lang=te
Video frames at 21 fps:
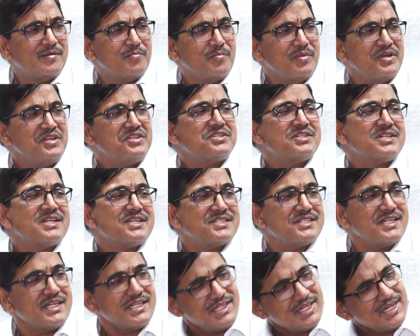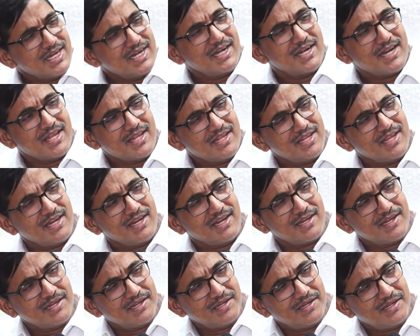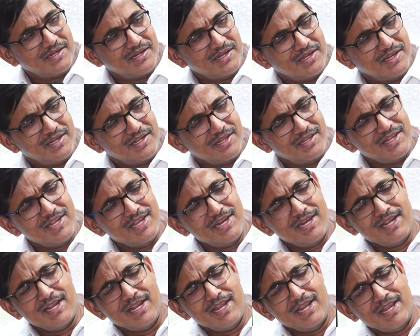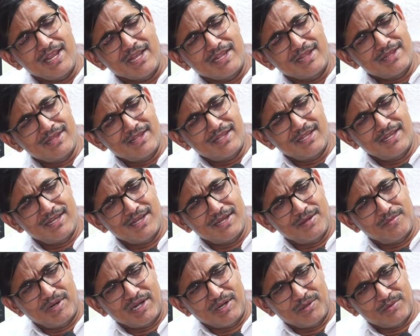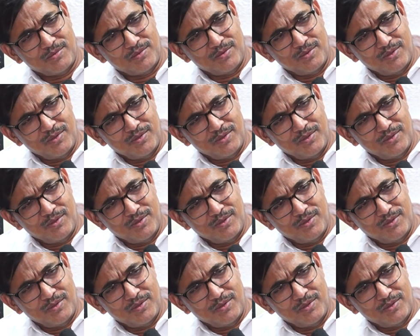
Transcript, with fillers: మించిన శక్తి కలిగినది దీని దీనికి ఎంత మనం